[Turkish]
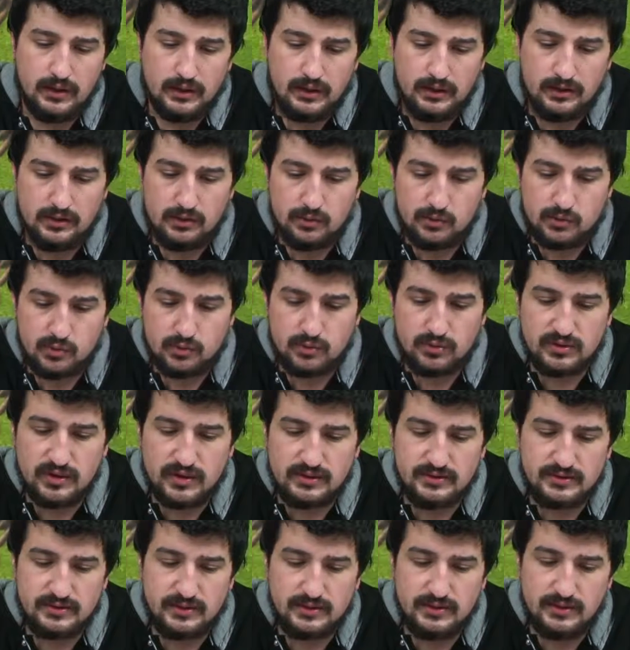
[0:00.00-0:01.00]
E,
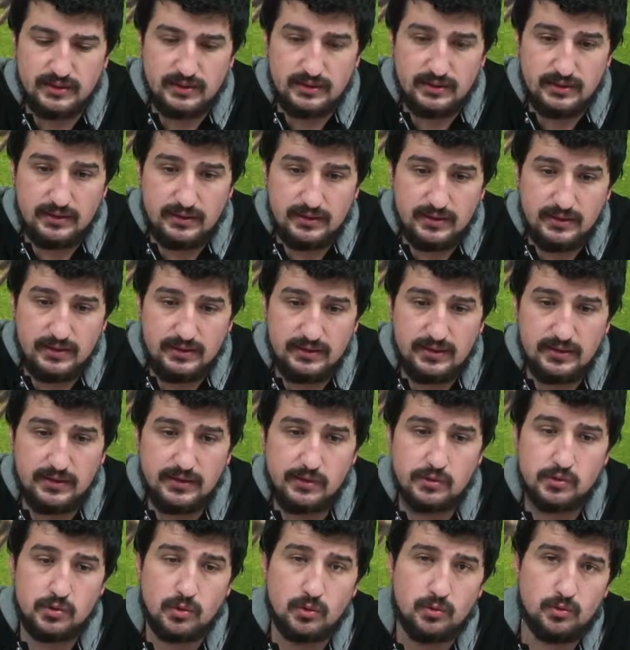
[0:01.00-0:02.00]
Stuttgart hani ilk
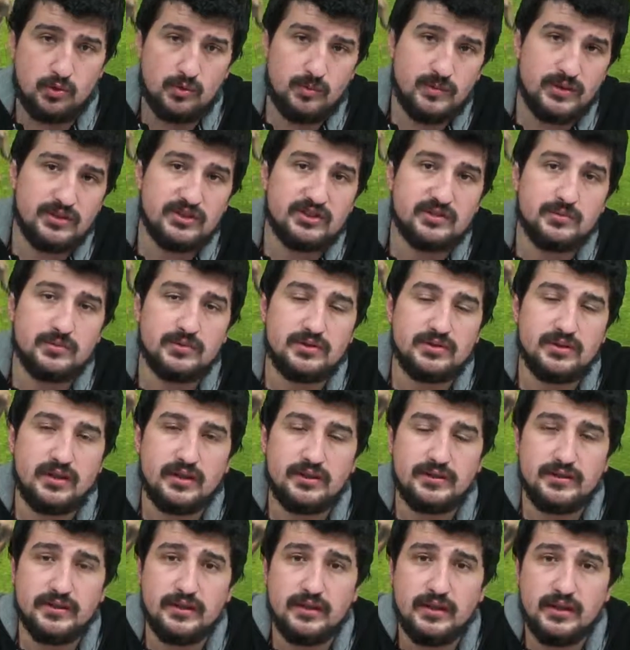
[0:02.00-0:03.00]
yarıya çok kötü
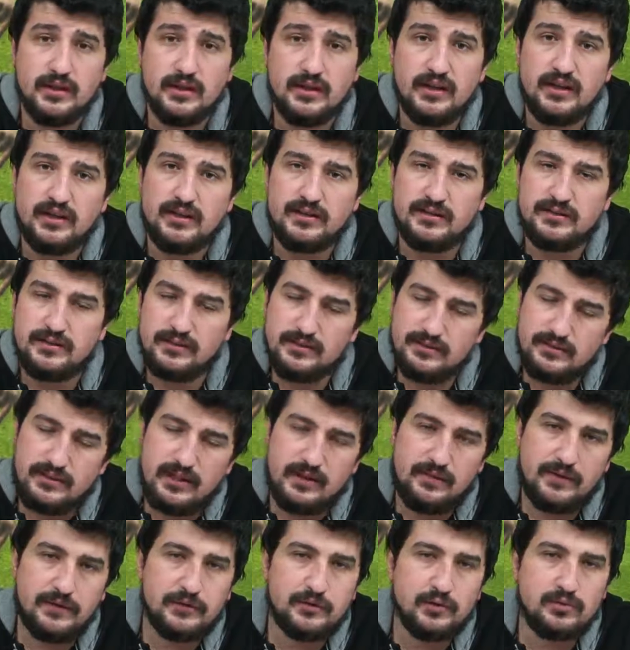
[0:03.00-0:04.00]
başlamışlardı.
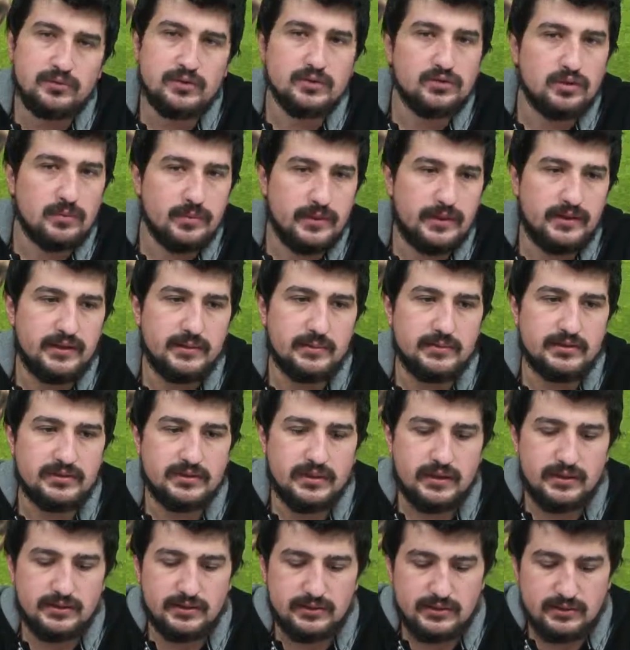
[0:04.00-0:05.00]
Devre sonunda
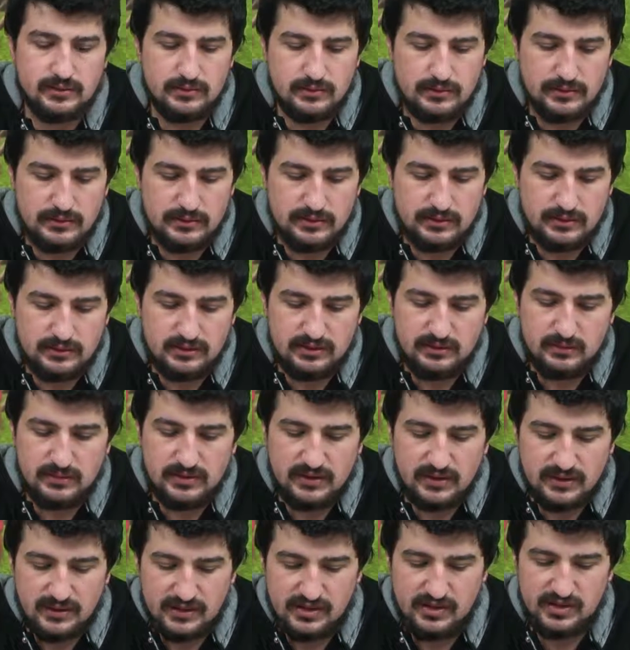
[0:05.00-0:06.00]
toparlamışlardı. E,
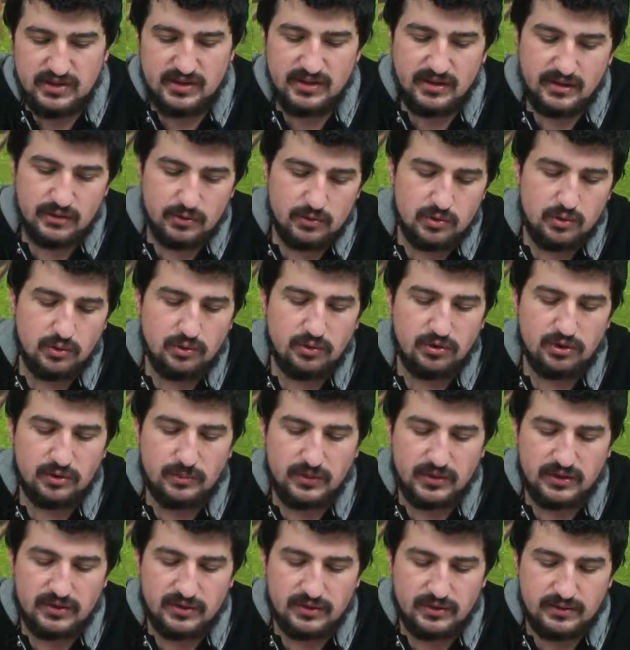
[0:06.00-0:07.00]
şimdi ikinci yarıya da çok kötü
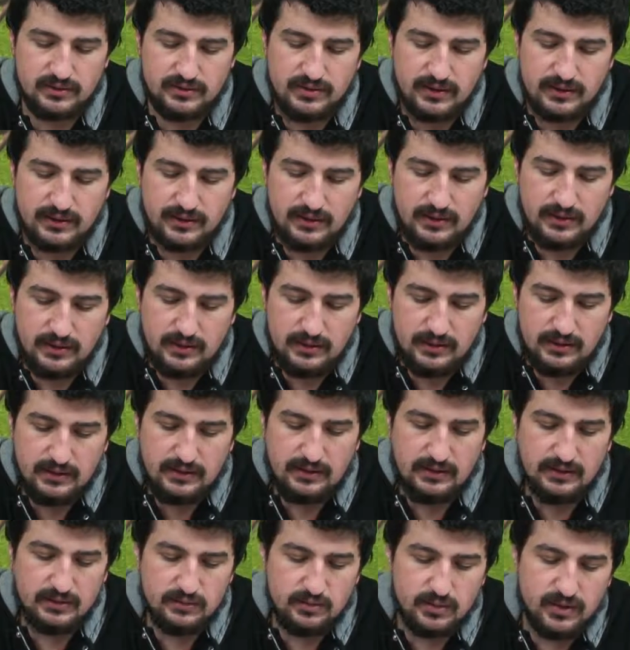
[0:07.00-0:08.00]
başladılar.
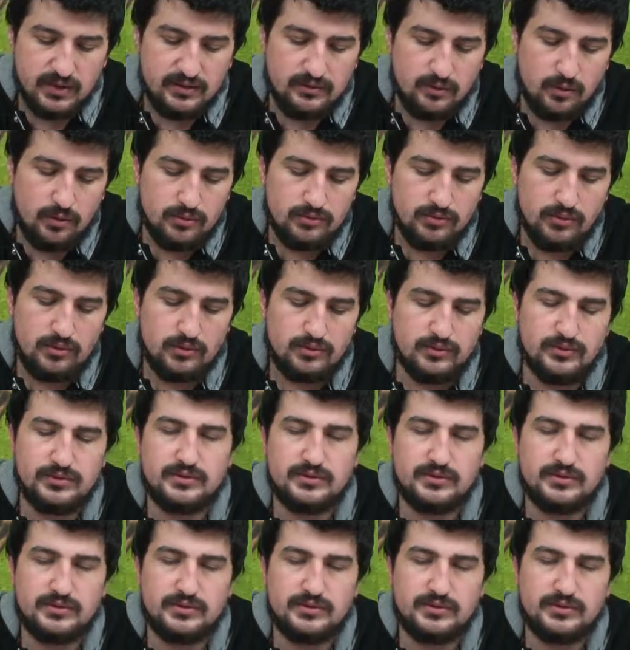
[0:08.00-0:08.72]
E, şu an 14.